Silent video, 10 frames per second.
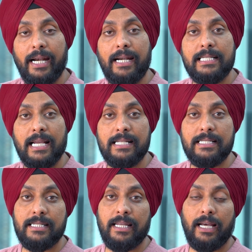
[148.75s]
ग्रेट
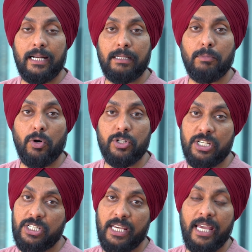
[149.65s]
डिज़ाइंस ने हरदम
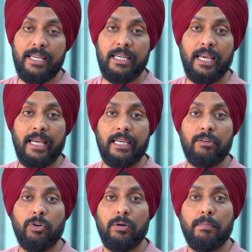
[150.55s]
कोशिश यही की है कि
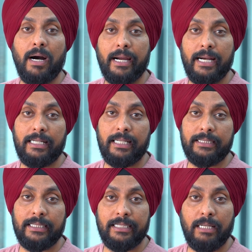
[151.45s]
वो मार्केट के
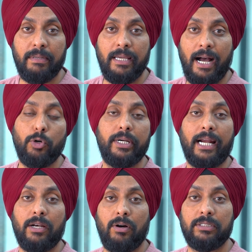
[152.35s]
जितने भी न्यू
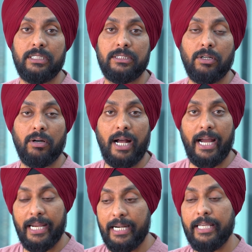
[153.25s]
टेक्नोलॉजीज़ और
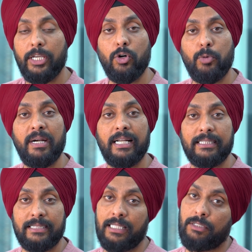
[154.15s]
हाई एंड इक्विपमेंट
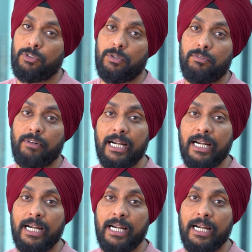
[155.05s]
के साथ वो